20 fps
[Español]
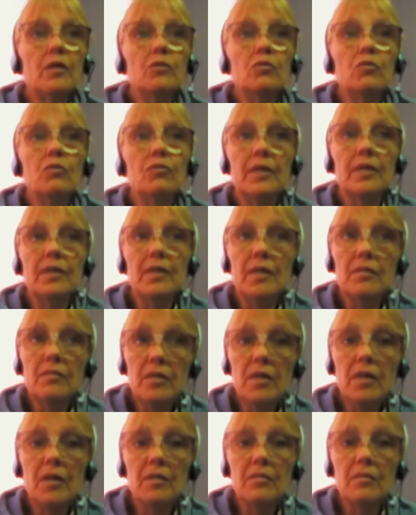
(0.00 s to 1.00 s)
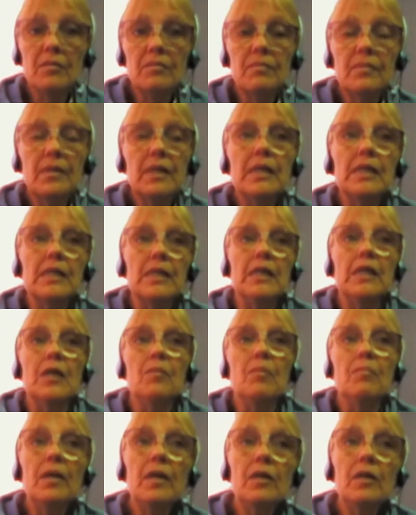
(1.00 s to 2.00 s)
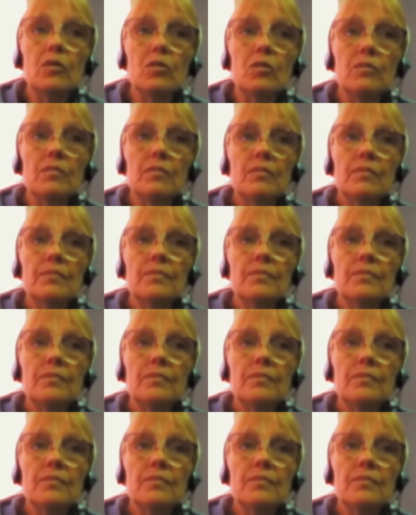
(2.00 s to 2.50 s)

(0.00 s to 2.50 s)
de sus fantasías, y sin embargo,